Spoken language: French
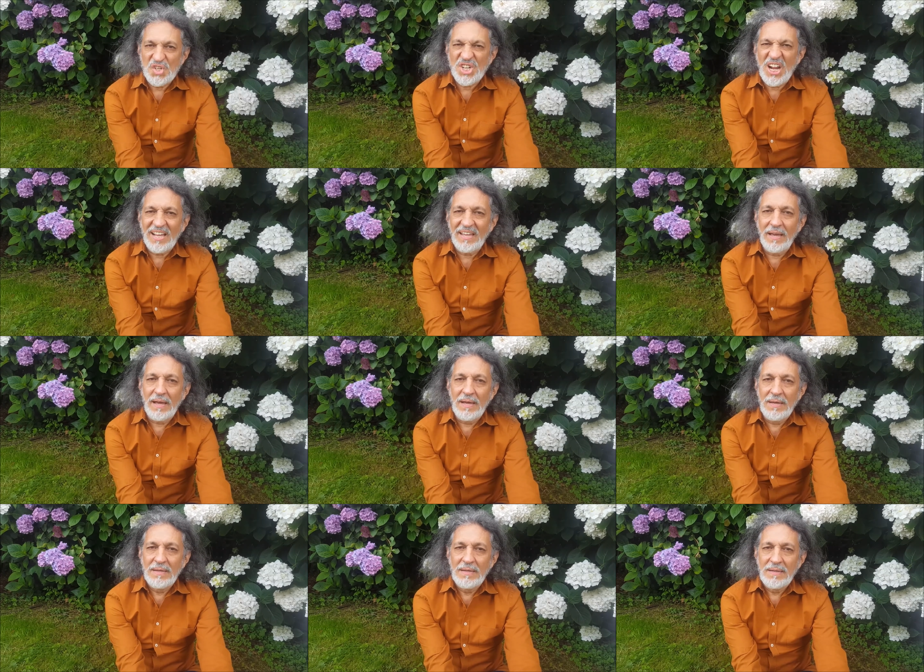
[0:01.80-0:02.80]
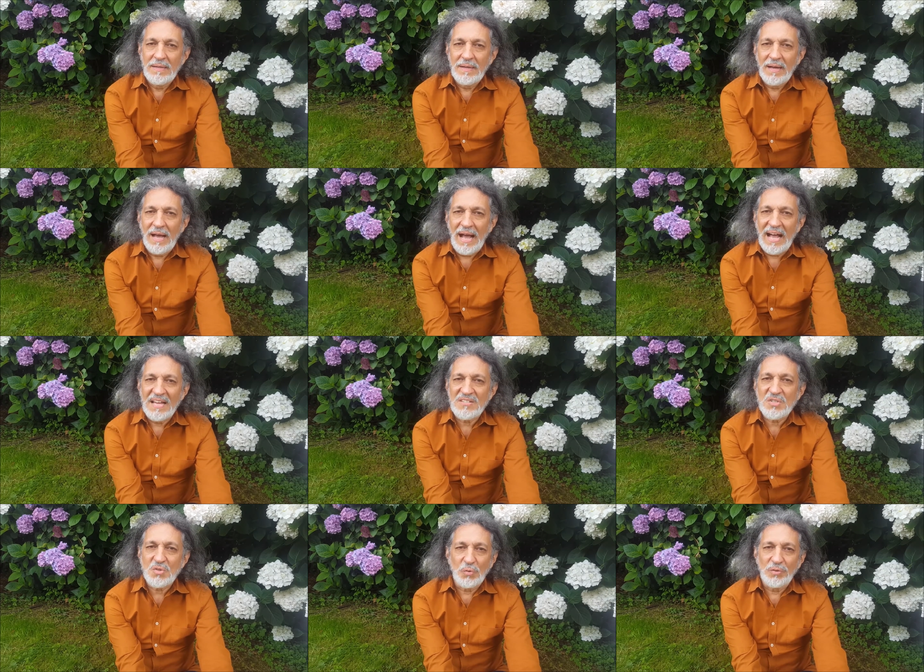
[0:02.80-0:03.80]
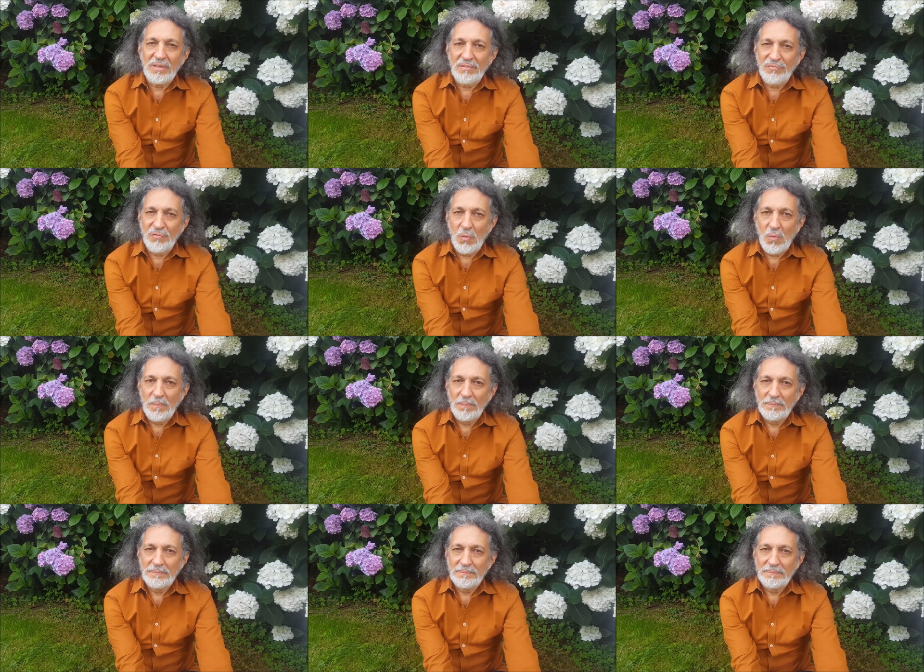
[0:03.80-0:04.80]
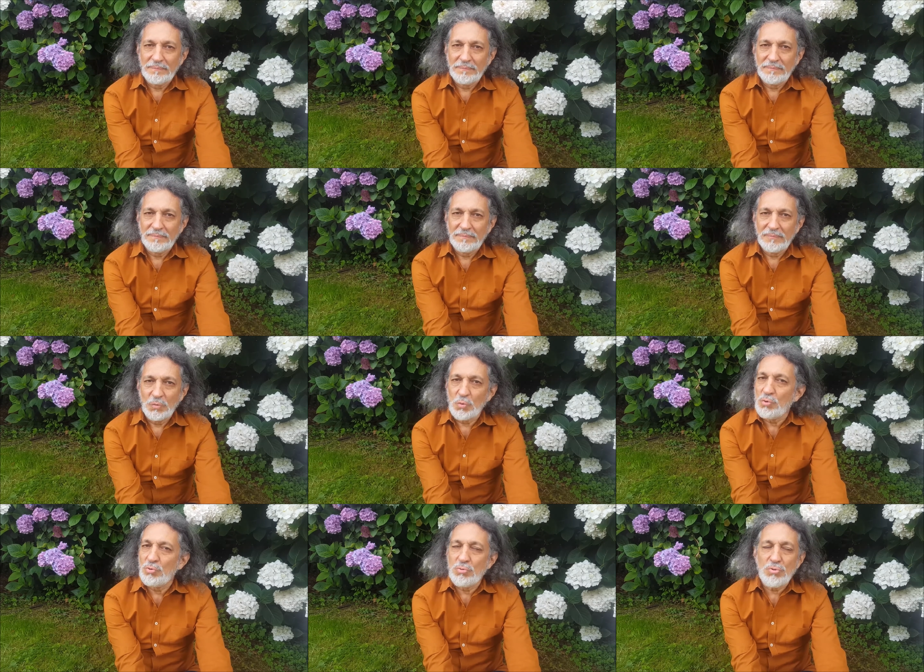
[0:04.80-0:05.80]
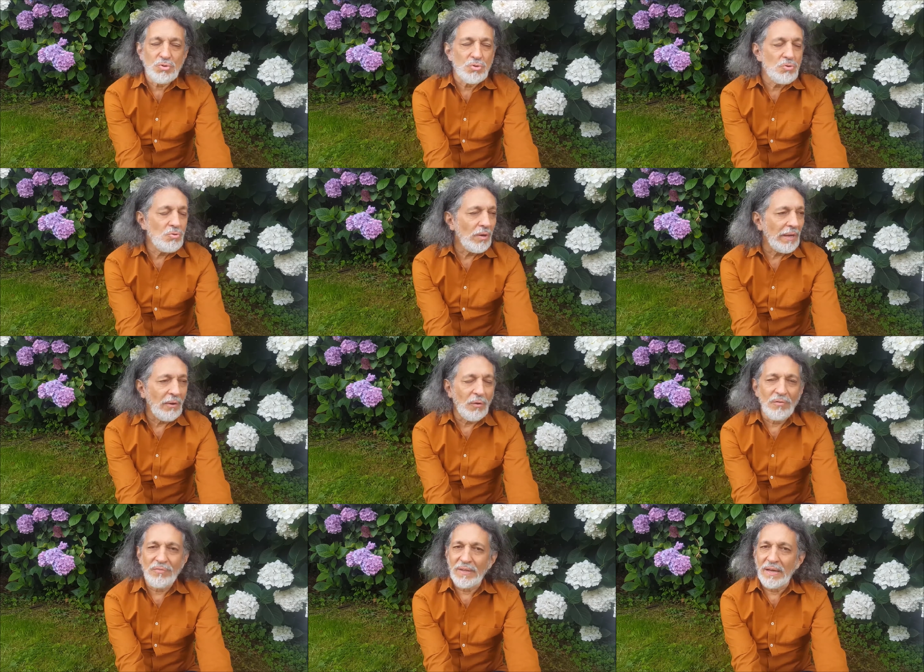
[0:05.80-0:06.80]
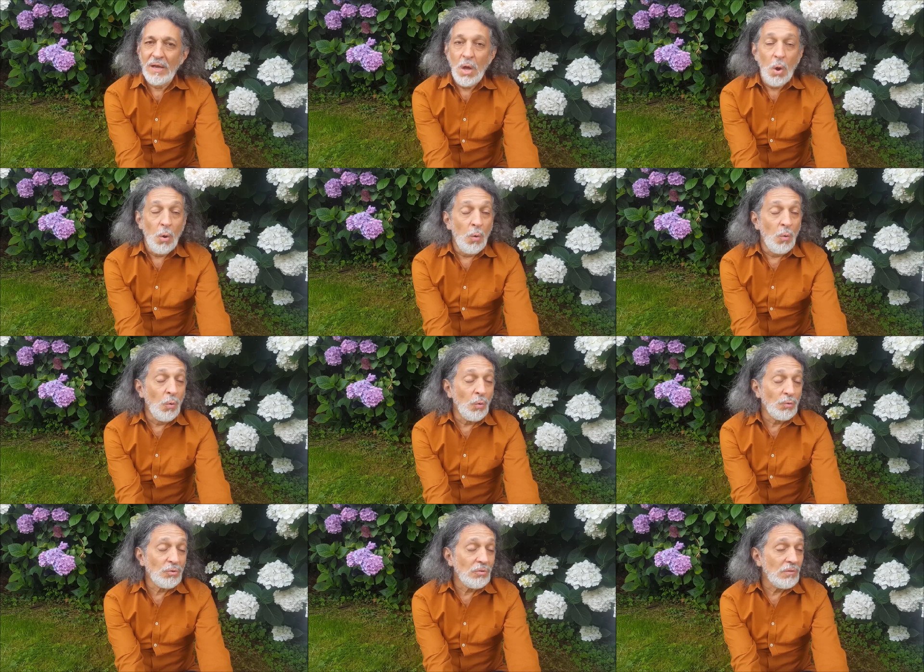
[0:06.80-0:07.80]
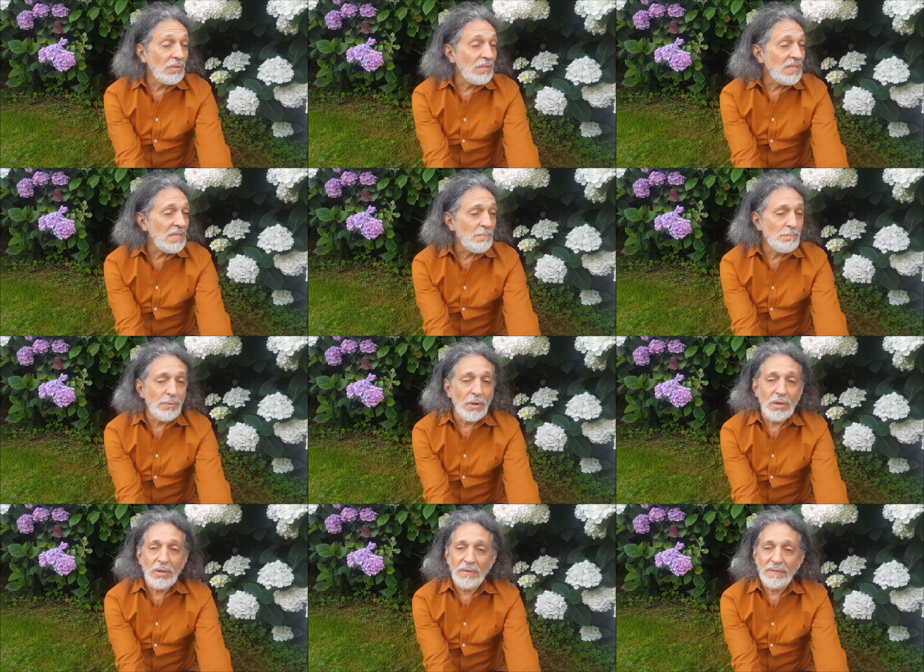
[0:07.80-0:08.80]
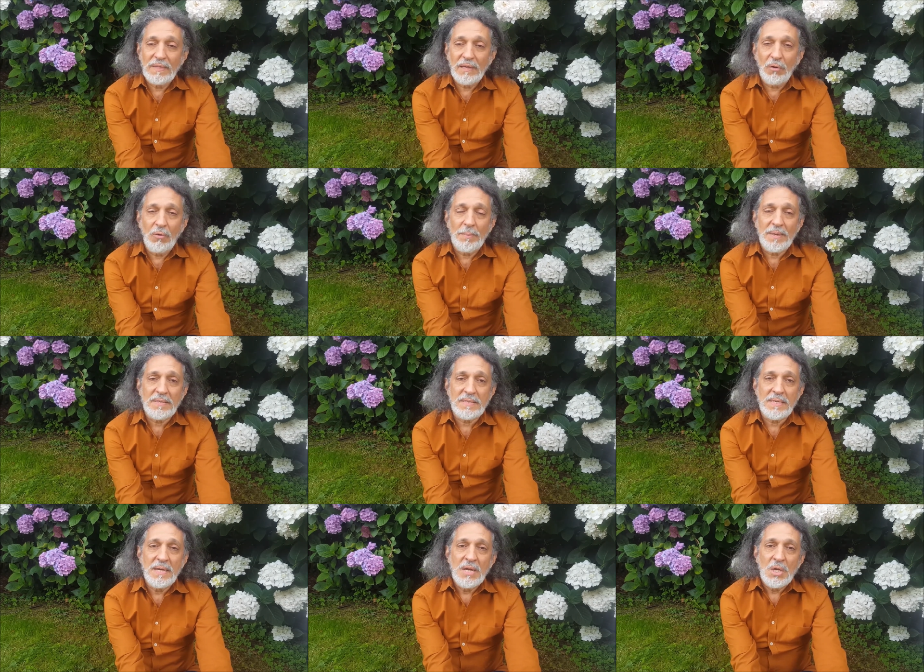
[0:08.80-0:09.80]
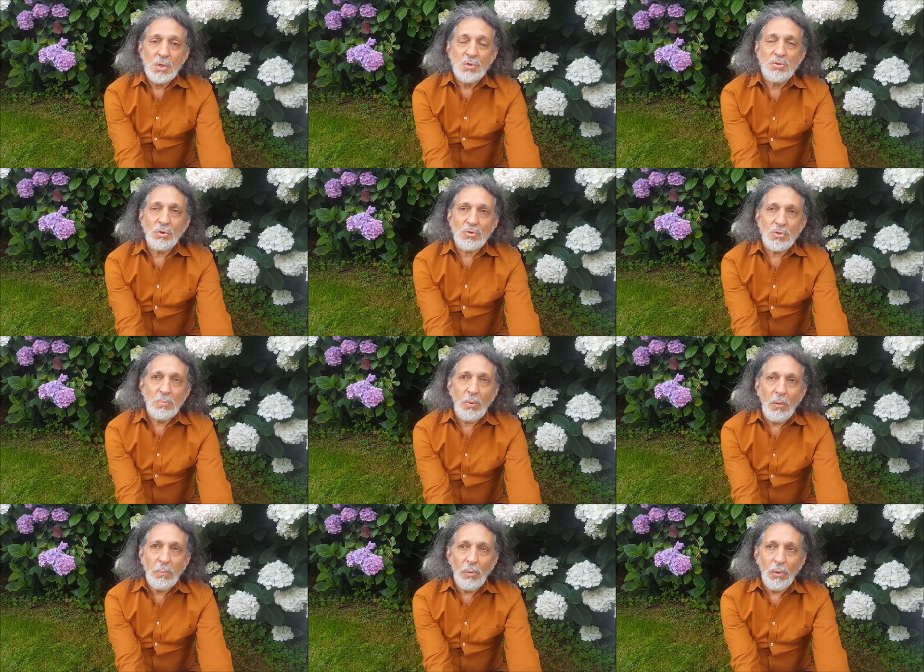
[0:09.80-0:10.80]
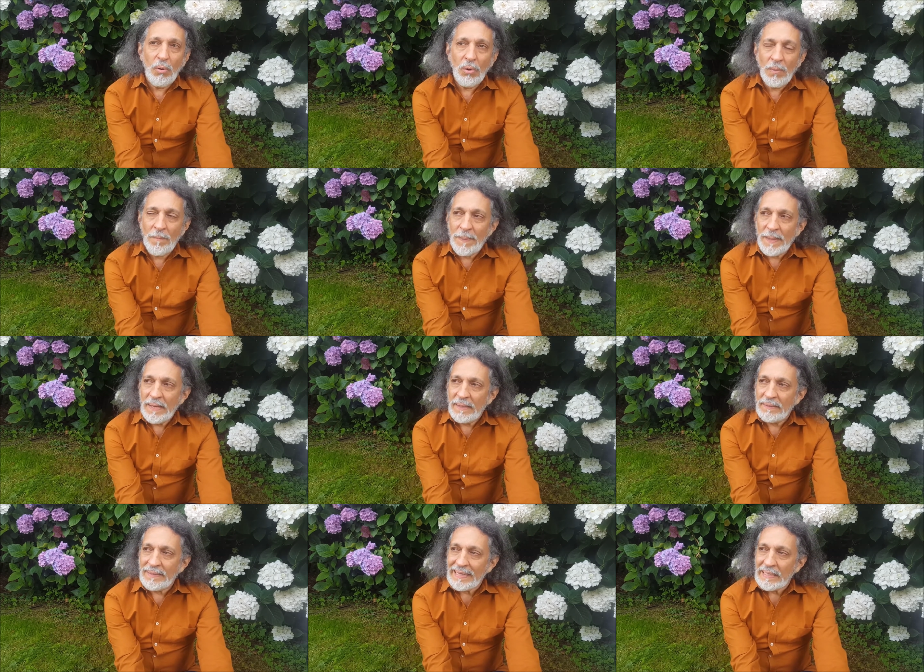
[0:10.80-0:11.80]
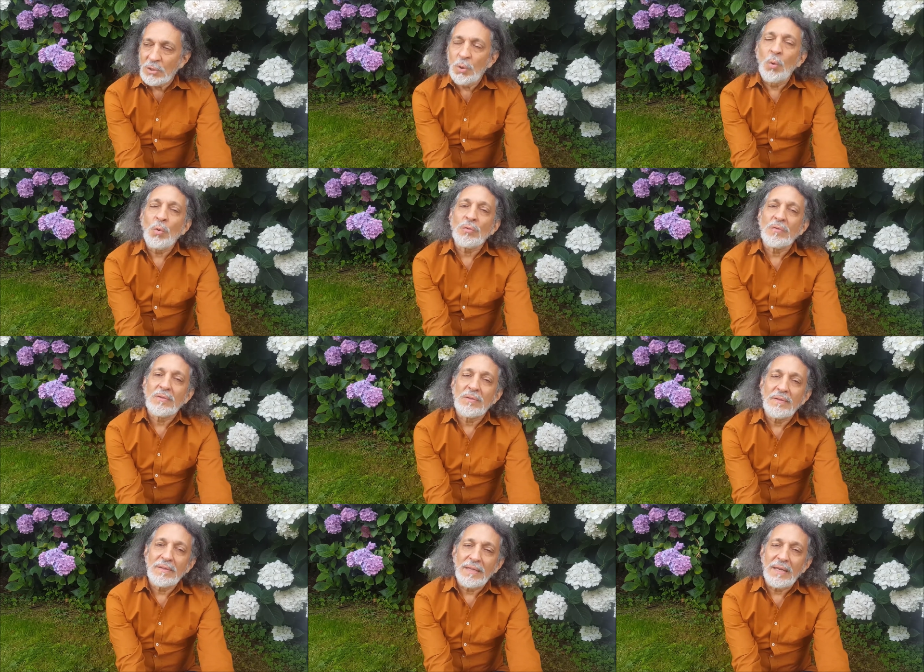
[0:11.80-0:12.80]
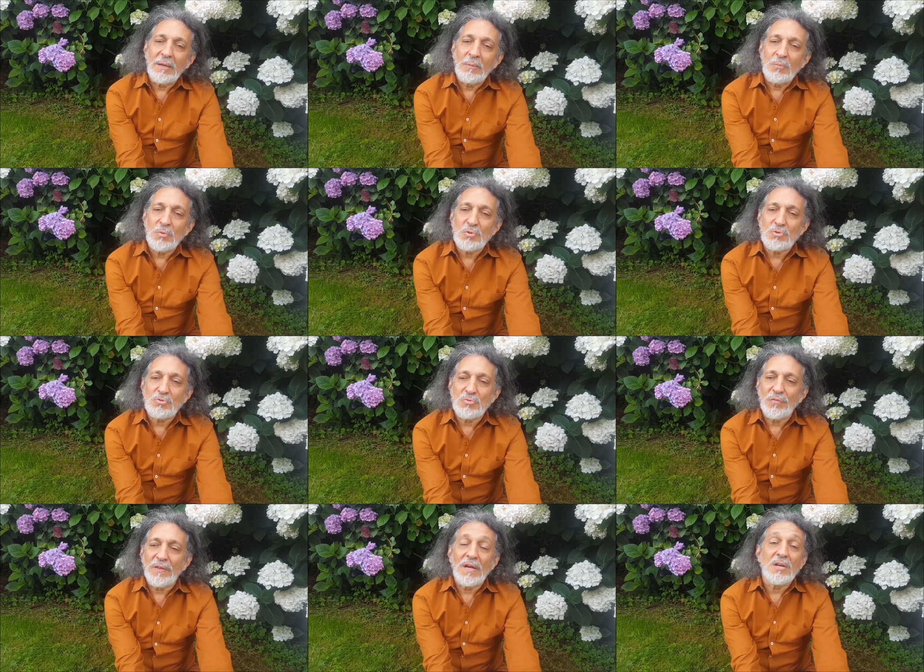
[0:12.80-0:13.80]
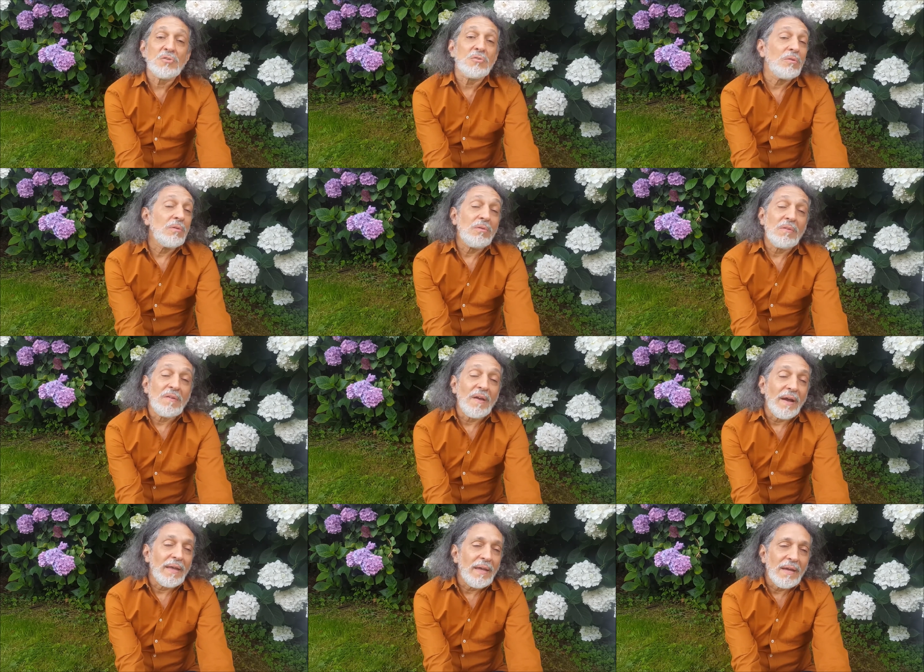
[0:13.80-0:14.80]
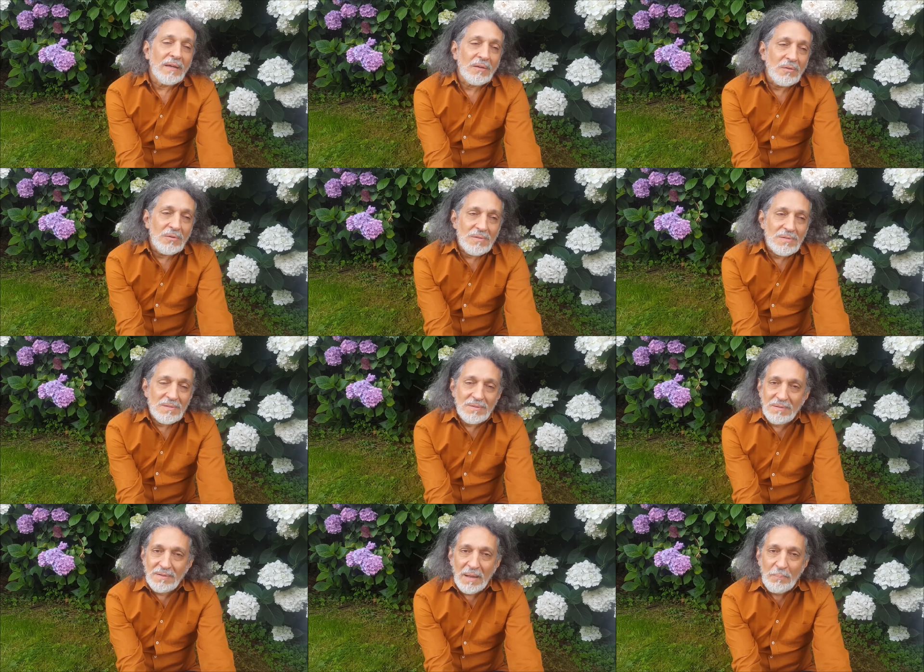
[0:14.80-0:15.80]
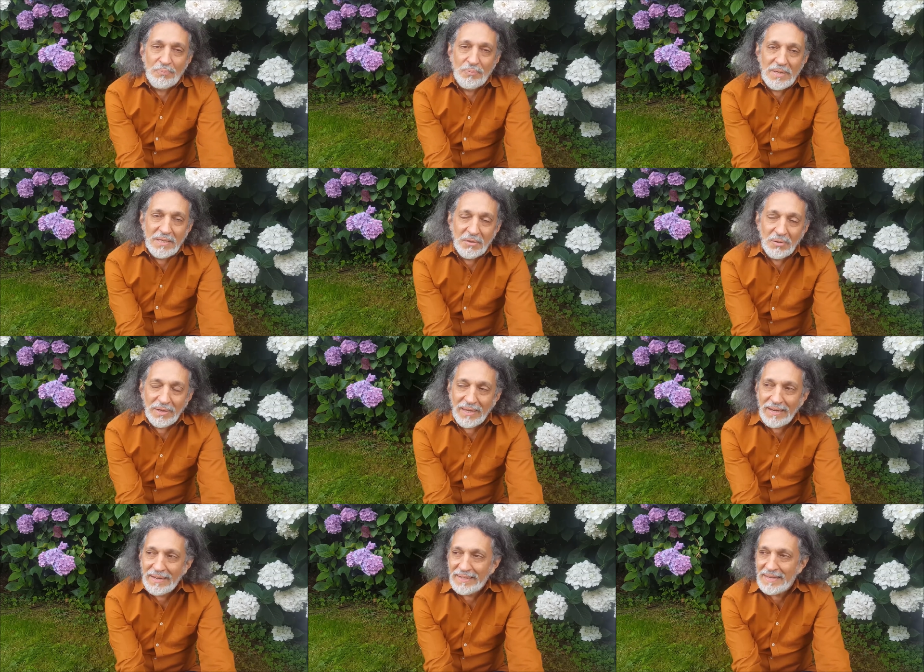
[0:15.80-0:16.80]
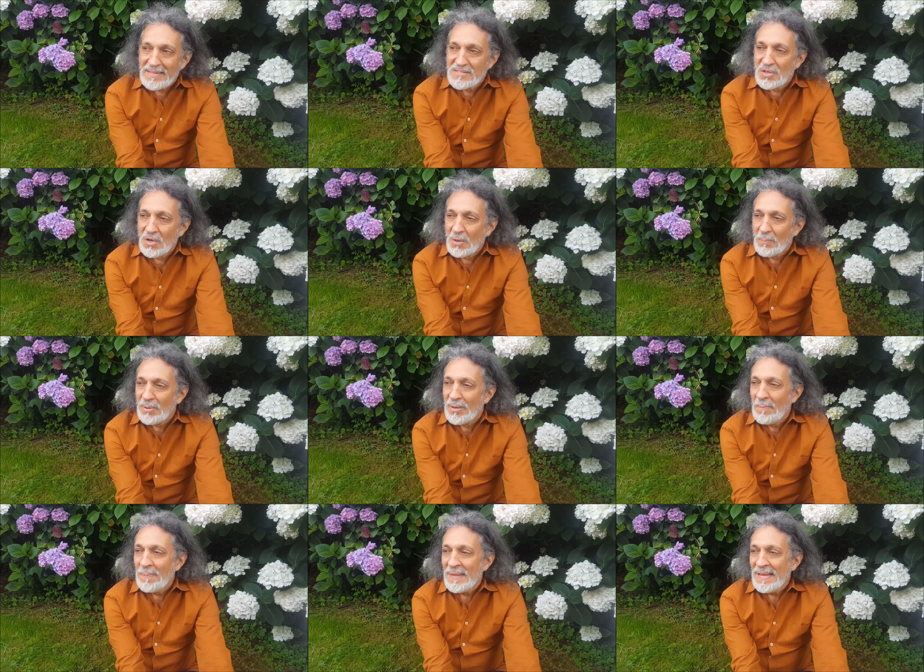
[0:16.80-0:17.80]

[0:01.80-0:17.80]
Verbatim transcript: Chacun a son défaut, où toujours il revient. Honte, ni peur, ni remédie. Sur ce propos, d'un conte, il me souvient, je ne dis rien que je n'appuie de quelque exemple,